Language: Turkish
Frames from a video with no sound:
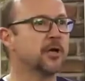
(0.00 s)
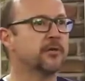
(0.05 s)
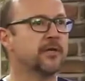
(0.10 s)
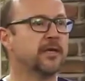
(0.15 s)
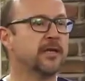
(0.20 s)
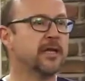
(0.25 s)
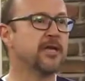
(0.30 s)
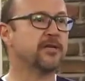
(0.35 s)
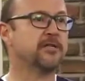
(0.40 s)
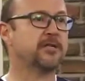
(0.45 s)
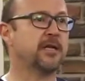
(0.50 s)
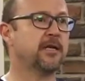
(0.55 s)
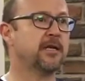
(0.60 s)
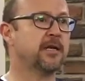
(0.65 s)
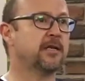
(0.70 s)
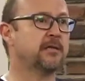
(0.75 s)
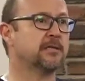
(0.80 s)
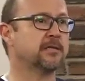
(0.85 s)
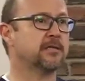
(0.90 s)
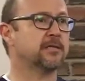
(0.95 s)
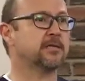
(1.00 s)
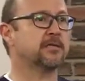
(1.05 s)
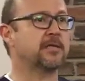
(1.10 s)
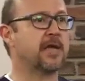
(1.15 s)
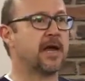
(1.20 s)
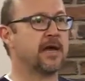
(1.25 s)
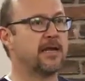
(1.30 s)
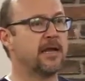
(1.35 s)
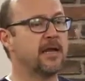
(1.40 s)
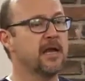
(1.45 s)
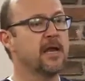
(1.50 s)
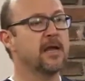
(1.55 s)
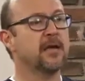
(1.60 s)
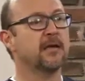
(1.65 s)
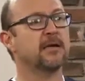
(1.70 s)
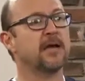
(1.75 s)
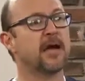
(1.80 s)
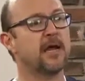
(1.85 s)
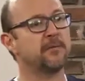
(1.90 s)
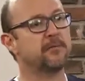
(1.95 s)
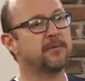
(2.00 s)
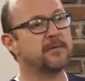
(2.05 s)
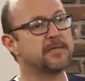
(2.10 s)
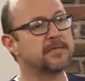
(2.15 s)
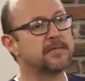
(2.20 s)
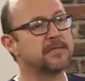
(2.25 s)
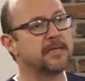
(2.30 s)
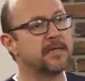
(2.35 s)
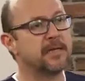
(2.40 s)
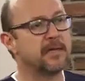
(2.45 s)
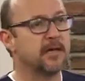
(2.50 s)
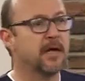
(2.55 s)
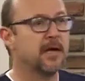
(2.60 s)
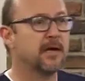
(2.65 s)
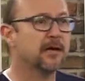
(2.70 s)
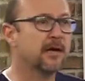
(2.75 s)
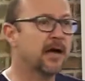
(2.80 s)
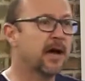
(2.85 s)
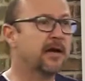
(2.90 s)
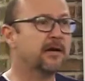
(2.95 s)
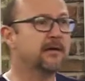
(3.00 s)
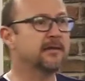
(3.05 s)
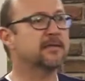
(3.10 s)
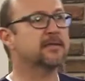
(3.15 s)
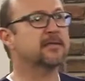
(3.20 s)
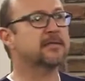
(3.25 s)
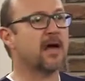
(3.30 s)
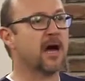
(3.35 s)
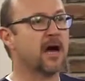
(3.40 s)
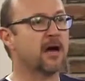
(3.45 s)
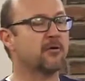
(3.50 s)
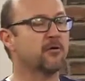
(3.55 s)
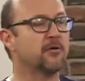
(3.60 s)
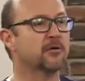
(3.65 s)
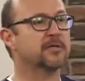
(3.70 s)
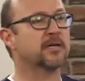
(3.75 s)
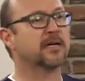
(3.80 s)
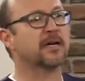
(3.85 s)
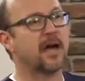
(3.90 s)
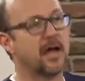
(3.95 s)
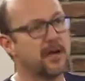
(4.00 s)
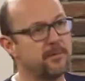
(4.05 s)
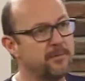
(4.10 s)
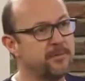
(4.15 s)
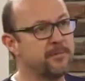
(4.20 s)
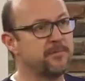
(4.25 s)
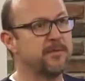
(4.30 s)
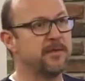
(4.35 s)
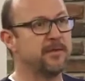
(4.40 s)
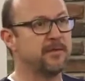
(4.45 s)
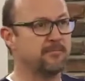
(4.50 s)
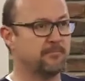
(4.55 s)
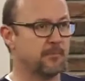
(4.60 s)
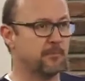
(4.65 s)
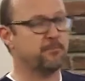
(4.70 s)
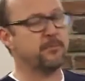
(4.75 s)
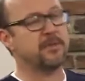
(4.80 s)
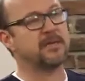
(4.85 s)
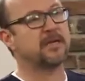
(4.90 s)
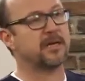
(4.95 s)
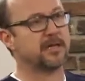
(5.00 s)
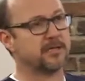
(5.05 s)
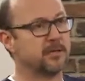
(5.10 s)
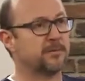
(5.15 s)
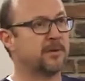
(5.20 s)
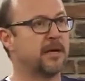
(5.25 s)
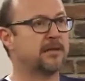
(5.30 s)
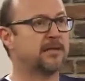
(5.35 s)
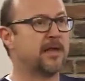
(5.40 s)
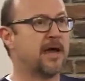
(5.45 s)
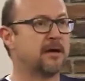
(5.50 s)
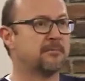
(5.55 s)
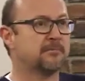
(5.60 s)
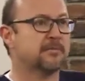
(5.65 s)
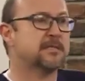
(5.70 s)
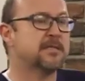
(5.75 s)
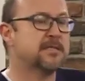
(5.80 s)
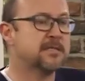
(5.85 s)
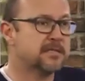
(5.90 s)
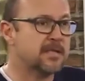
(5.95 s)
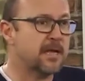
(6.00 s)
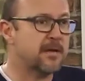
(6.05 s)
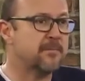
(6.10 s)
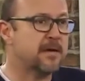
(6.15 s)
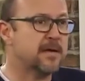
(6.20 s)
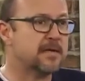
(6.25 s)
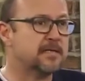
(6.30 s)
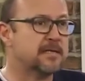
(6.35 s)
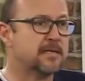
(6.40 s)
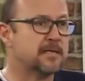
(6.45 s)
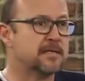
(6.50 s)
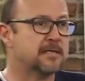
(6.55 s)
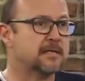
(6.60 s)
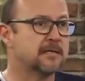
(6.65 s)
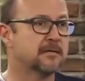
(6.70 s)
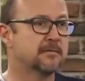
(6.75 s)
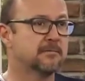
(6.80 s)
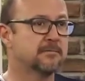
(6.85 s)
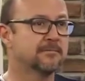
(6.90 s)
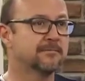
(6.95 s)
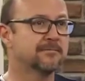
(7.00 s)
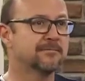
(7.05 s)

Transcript: tabii. de şu anda genç delikanlısınız. Yani kalbiniz değil, karnınızda ağrı olsa kalbim midir acaba der misiniz? Demezsiniz. Şimdi benim